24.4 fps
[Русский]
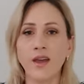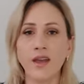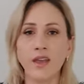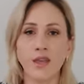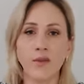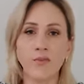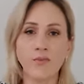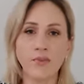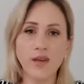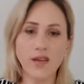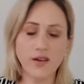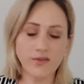И
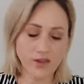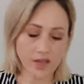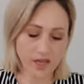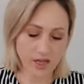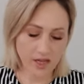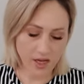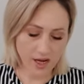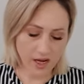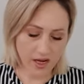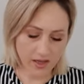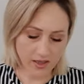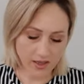первая
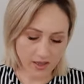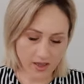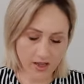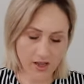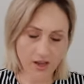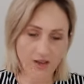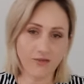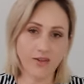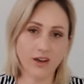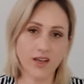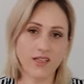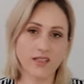карта
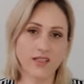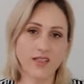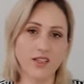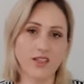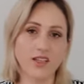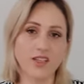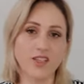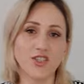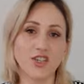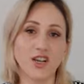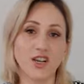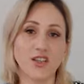для вас на
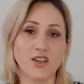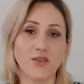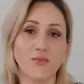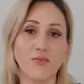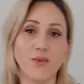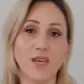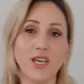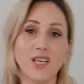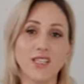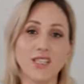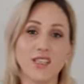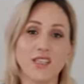начало
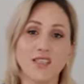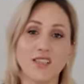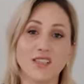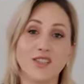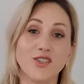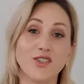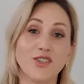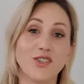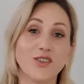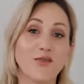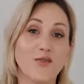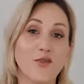месяца,
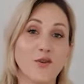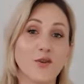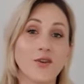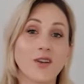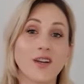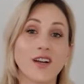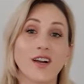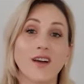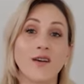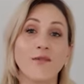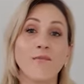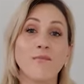
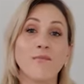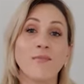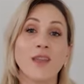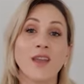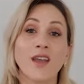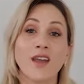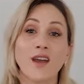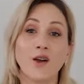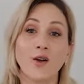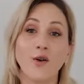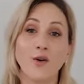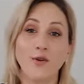четверка
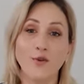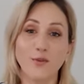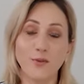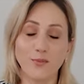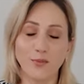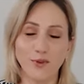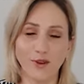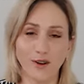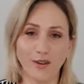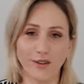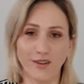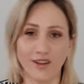
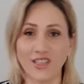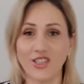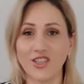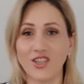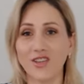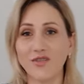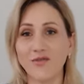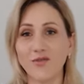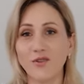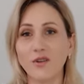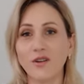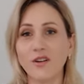кубкова.
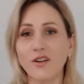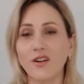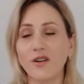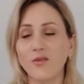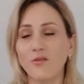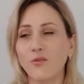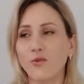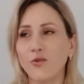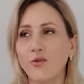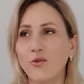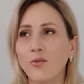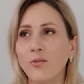Четверка
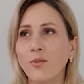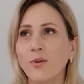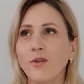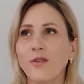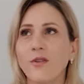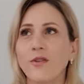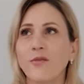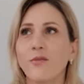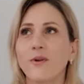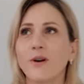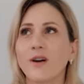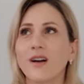
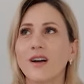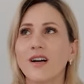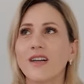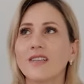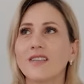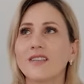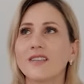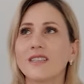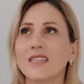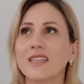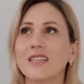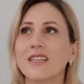кубков
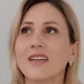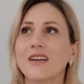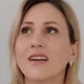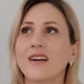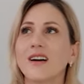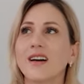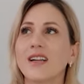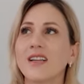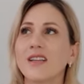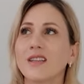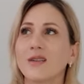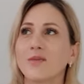показывает, эта
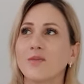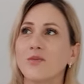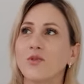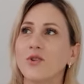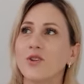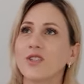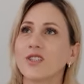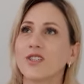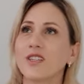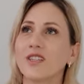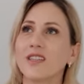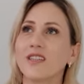карта
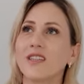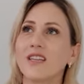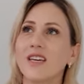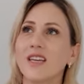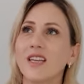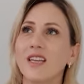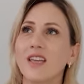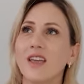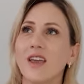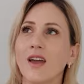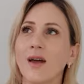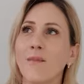больше
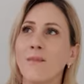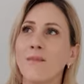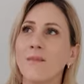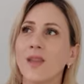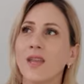энергия,